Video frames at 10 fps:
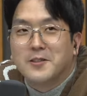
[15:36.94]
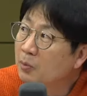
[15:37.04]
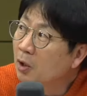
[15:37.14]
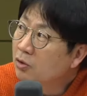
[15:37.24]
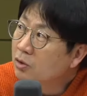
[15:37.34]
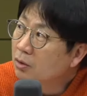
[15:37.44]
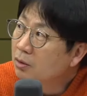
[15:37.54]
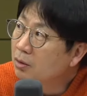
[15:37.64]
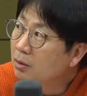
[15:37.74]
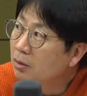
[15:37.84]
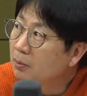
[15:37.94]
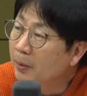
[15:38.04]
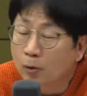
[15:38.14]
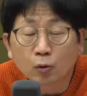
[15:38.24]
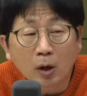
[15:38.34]
김영철 네.
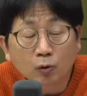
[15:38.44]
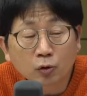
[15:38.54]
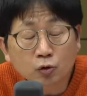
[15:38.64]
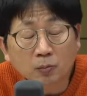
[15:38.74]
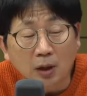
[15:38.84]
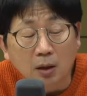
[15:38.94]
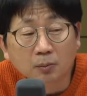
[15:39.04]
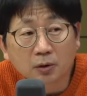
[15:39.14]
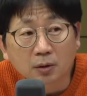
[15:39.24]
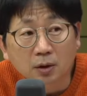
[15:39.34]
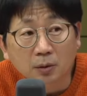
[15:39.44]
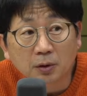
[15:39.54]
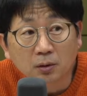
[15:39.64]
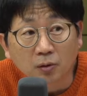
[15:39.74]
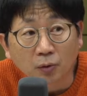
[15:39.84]
배우하고는 좀 닮은 느낌이
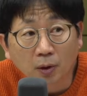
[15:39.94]
들고요.